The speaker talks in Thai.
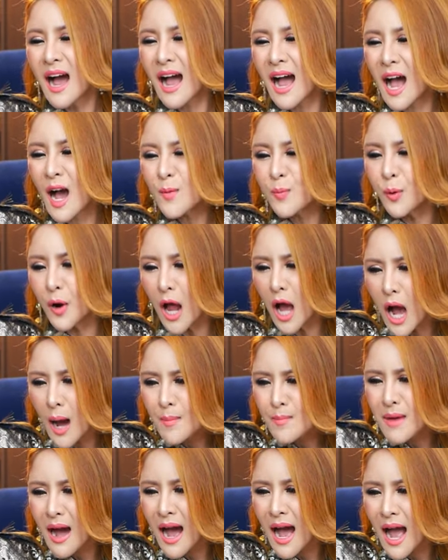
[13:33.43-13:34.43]
อ้าวพร้อ
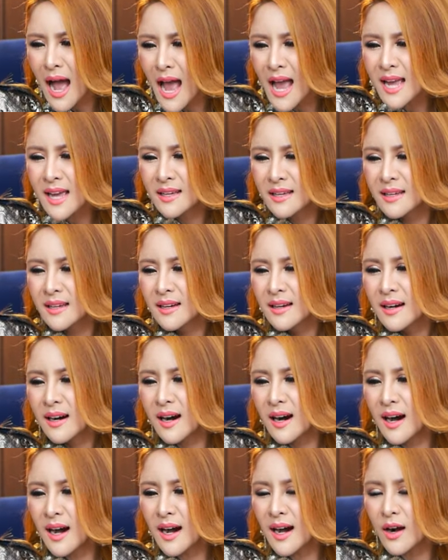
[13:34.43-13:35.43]
มไหม
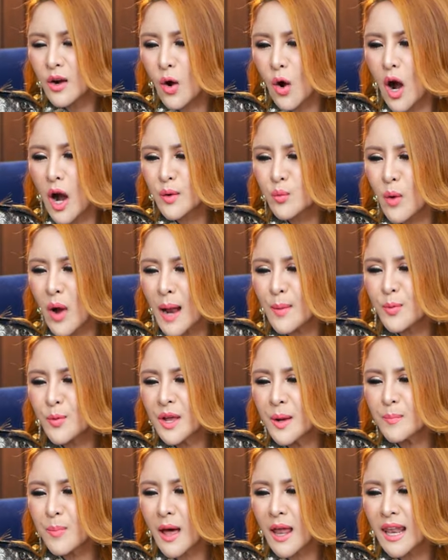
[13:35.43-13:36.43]
เออโคตรหวาน
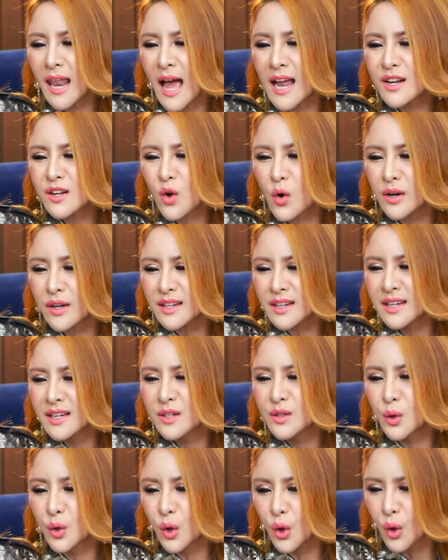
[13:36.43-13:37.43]
ผู้หญิงพันล้านกดห
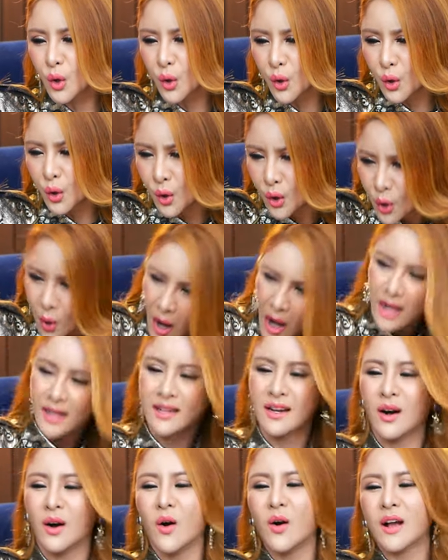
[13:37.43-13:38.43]
นึ่งรัว
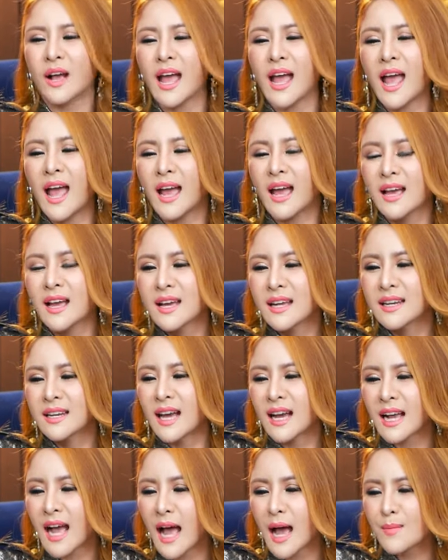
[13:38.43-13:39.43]
โอเค
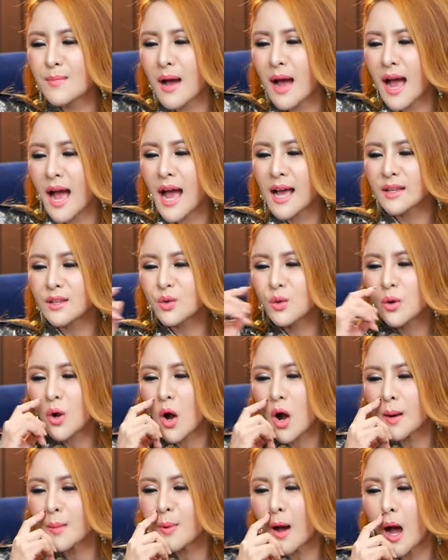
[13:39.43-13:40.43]
นะคะมาทุก
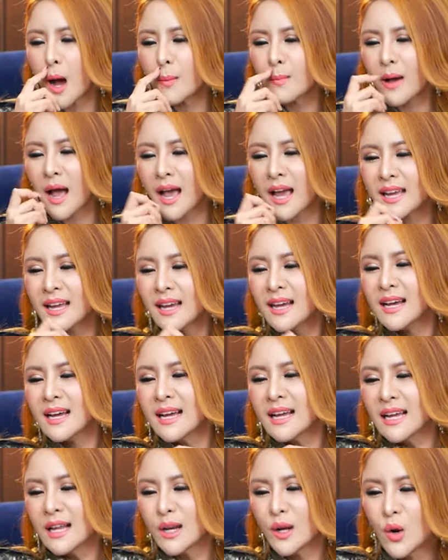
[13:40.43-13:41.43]
คนพร้อมไหม
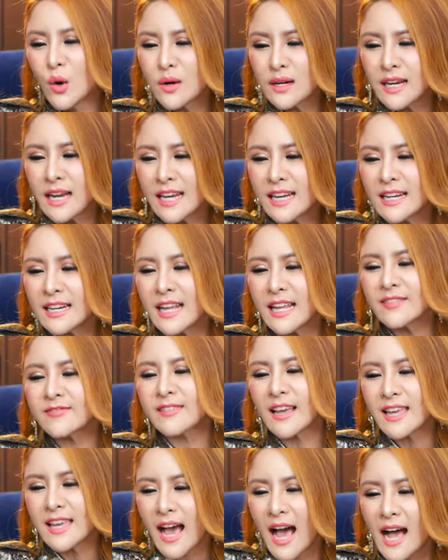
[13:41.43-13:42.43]
ลูกนิดนิ
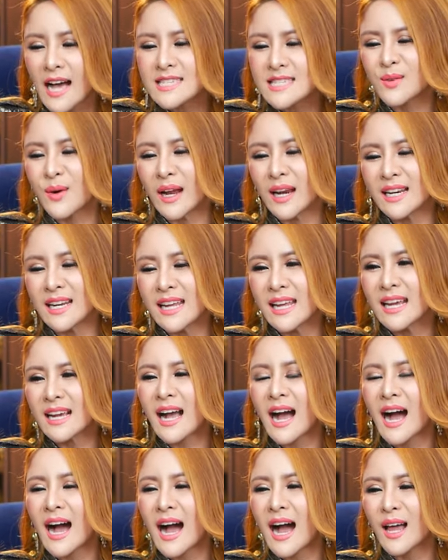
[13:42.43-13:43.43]
ตยาสวัสดี
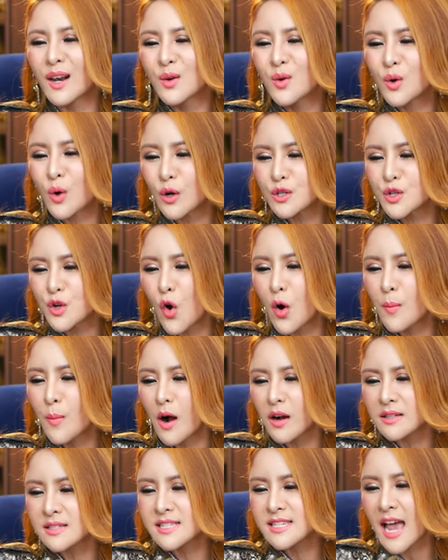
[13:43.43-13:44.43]
ค่ะลูกโคชโอบ
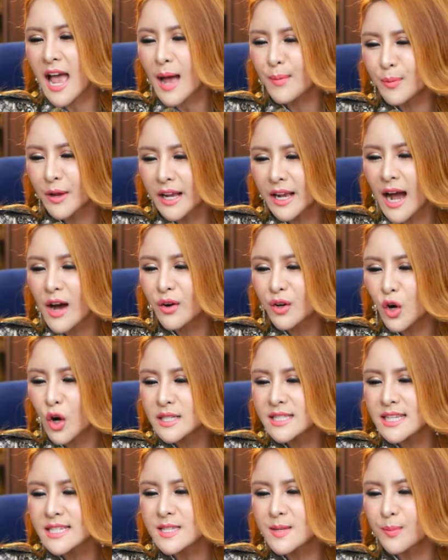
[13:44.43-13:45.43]
อกแชร์ไปเก้าร้อ
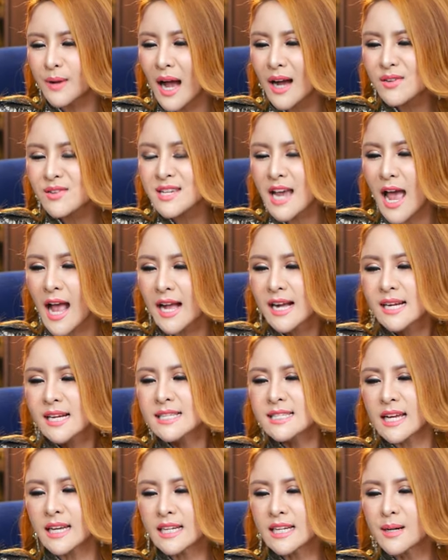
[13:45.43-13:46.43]
ยเจ็ดสิบเก้าแชร์
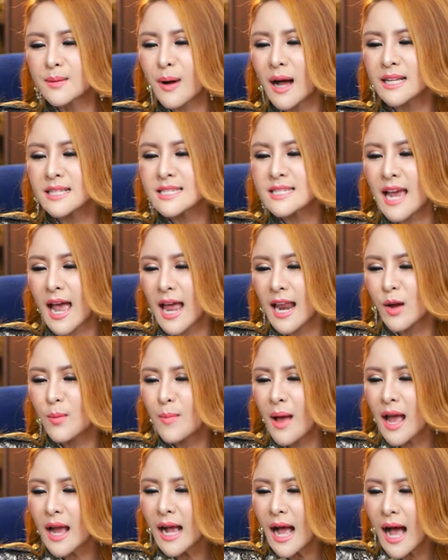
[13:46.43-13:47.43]
จะ หนึ่งพัน แชร์แล้ว
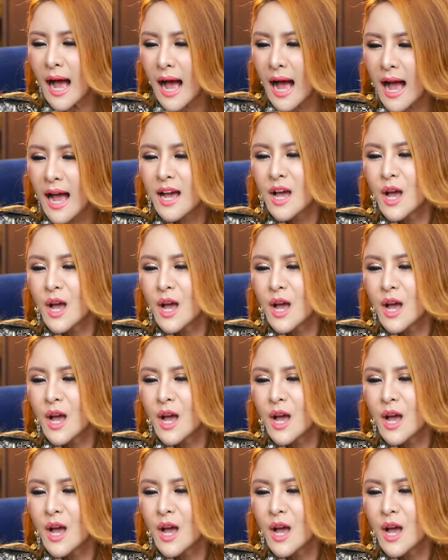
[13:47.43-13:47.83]
แม่คะ